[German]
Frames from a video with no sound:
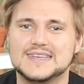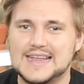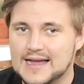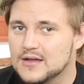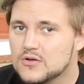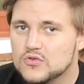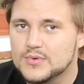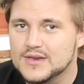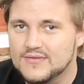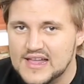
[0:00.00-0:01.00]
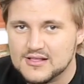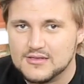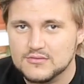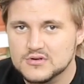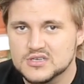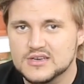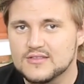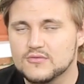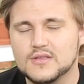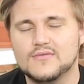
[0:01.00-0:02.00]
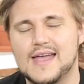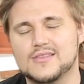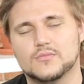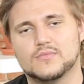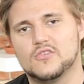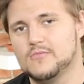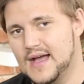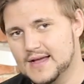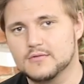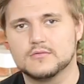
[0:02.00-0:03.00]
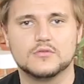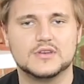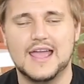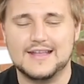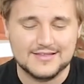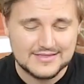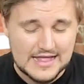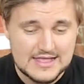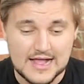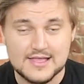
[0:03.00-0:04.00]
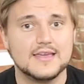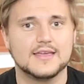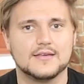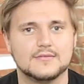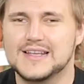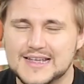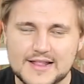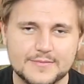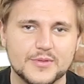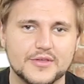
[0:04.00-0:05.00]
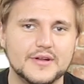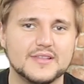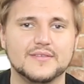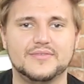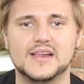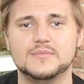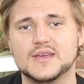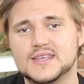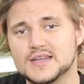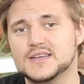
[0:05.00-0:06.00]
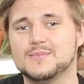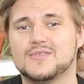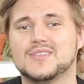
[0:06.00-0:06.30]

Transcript: Gedanken über die Welt und das Universum zu machen und die Existenz an sich. Und ganz besonders gefällt mir hier in dem